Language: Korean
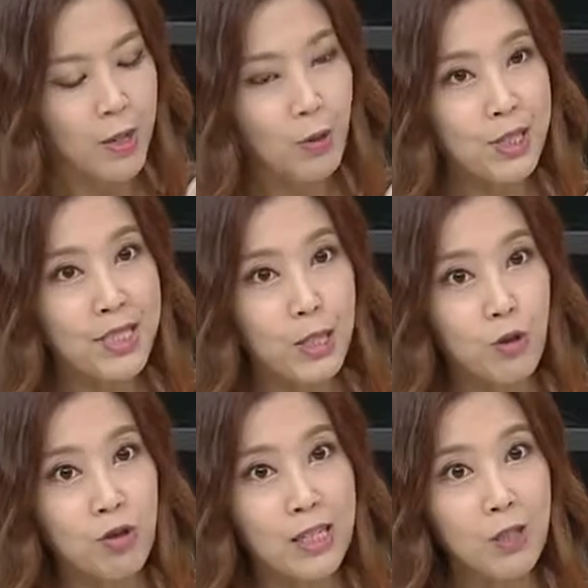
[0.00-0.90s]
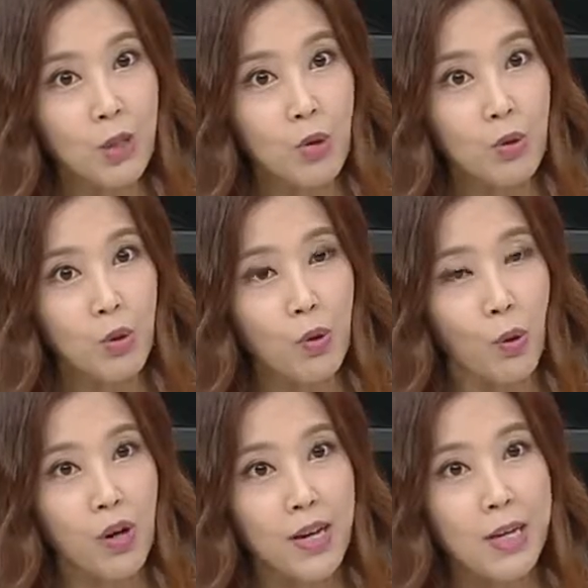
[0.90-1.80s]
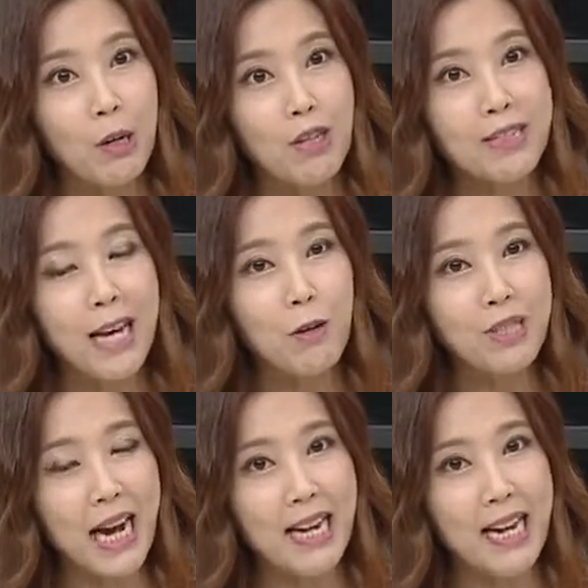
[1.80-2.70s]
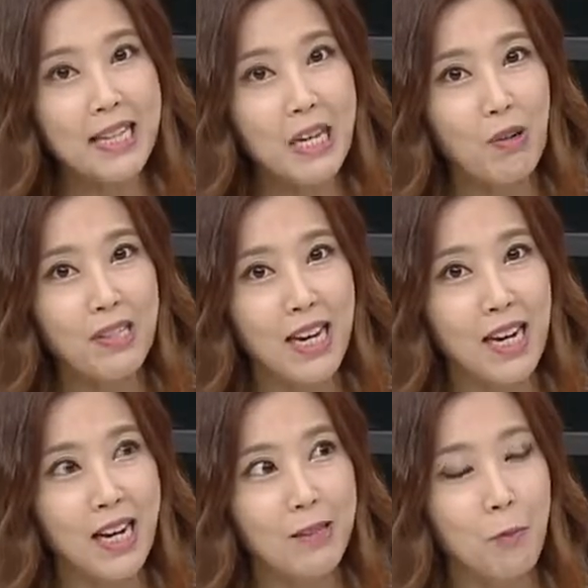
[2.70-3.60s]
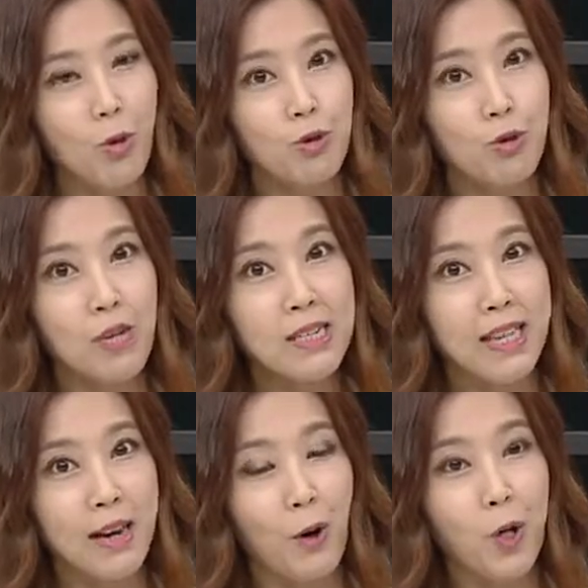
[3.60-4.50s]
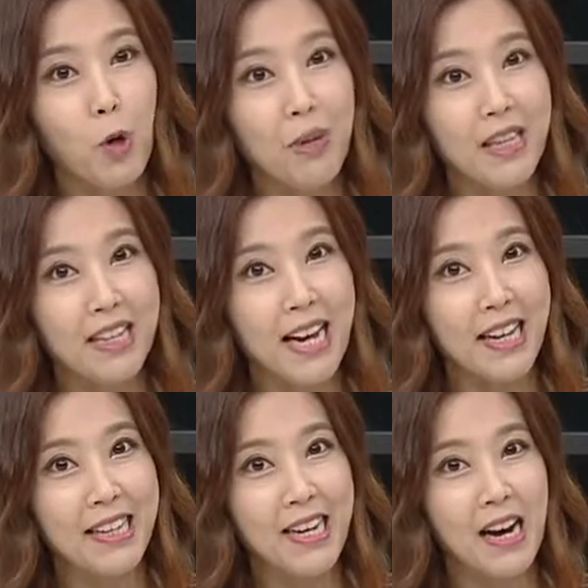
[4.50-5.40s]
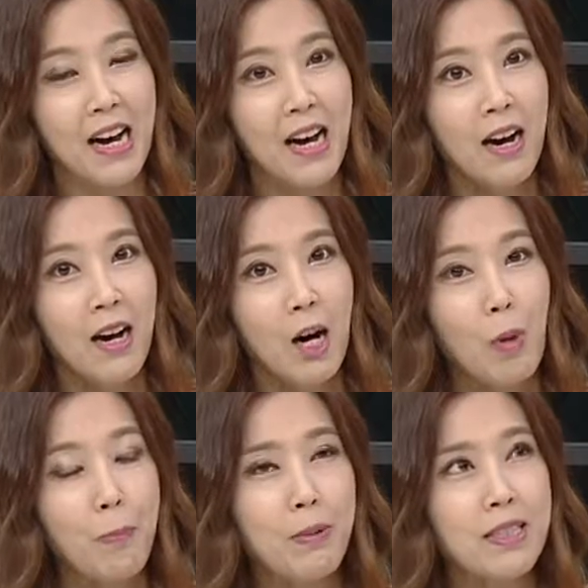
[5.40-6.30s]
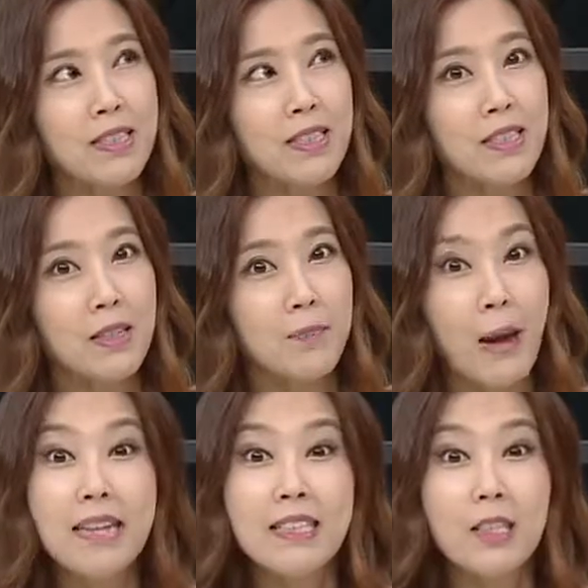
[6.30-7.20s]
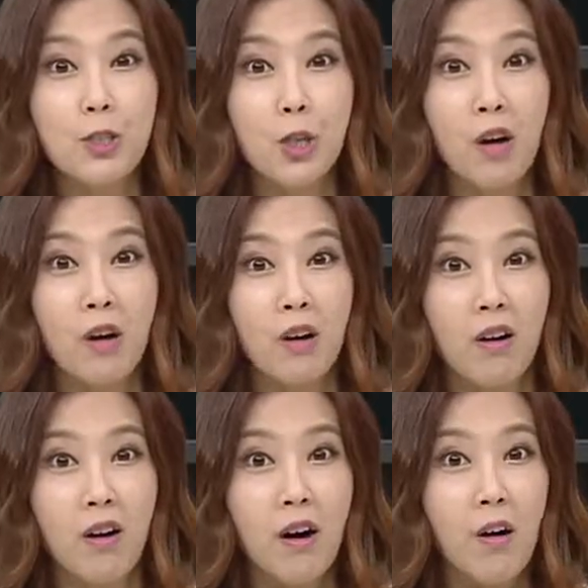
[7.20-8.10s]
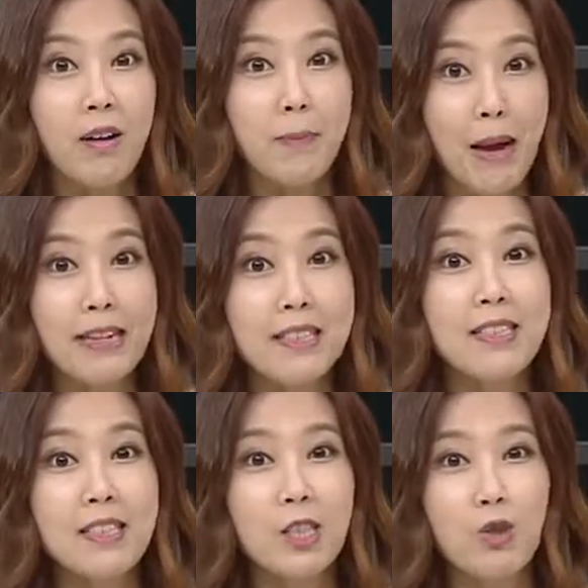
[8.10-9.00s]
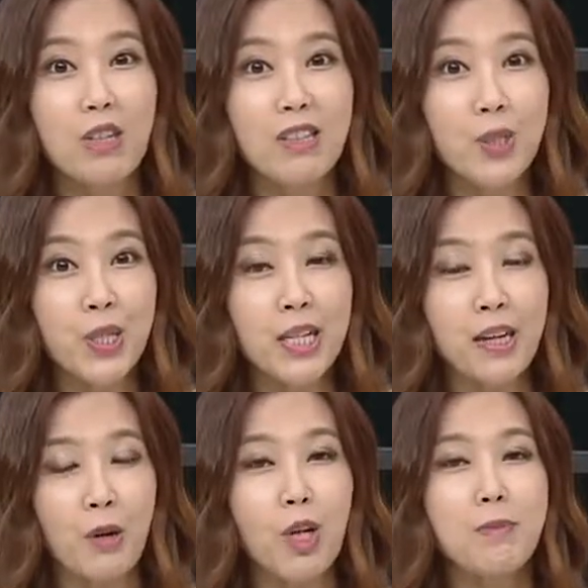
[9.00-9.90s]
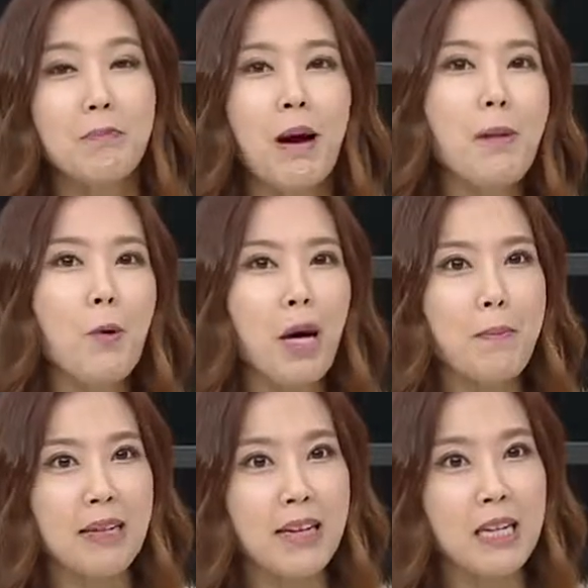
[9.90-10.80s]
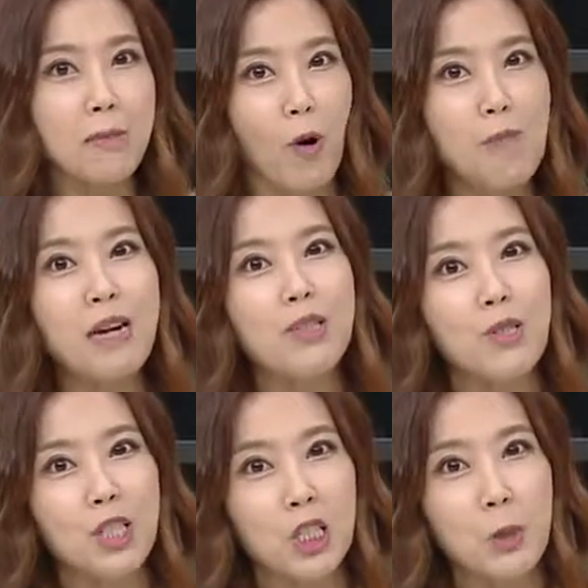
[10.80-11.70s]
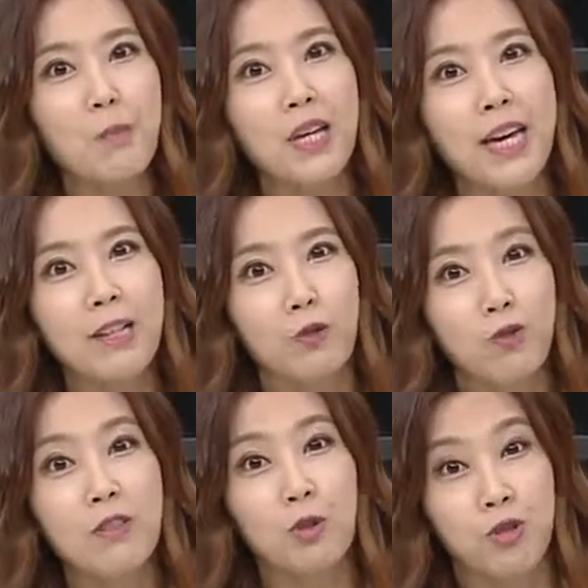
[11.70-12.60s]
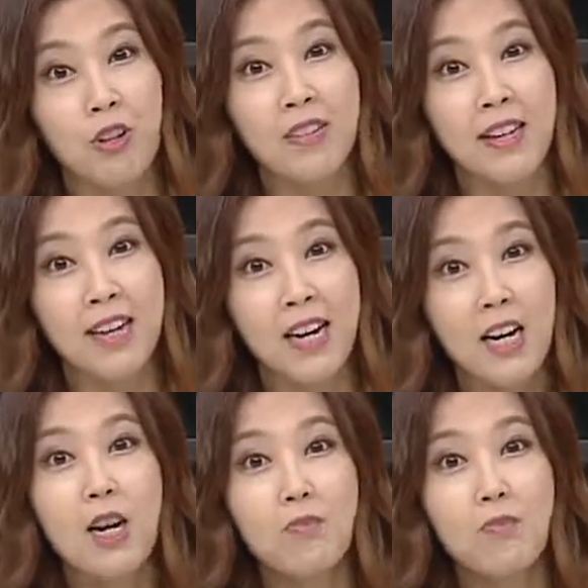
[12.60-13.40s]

그리고 시계줄 같은 경우도 이거는 따로 잘라내거나 뭐 줄일 때 어려움이 있는 게 아니라 어 웹 그 벨트 있죠. 음, 허리, 허리 벨트, 벨트, 줄이듯이 음. 여러분 팔목에 맞게끔 얼마든지 쉽게 줄, 줄였다가